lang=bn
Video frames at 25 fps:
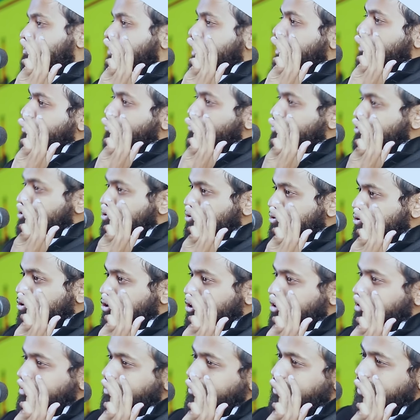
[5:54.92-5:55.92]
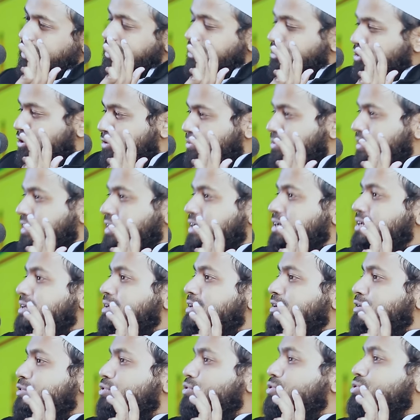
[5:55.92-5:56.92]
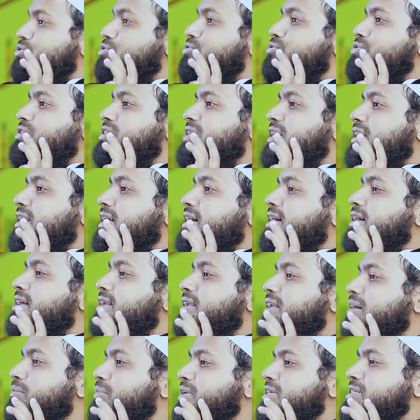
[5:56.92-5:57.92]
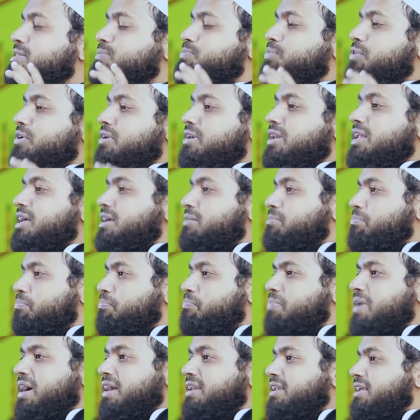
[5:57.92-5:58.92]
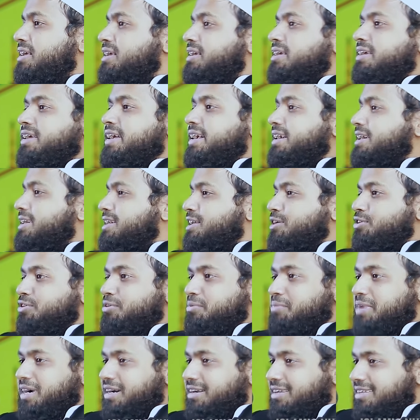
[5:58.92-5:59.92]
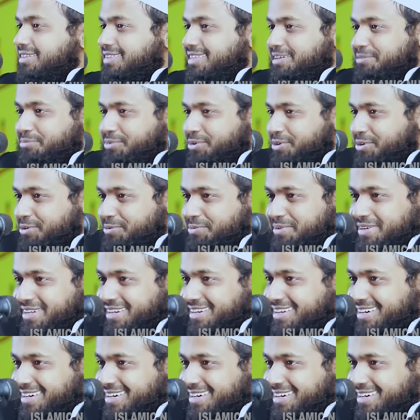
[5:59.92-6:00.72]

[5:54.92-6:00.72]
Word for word: আপনার অজু করতেই হবে অজু ছাড়া নামাজ পড়লে বাড়ি একটাও মাটিতে পড়বে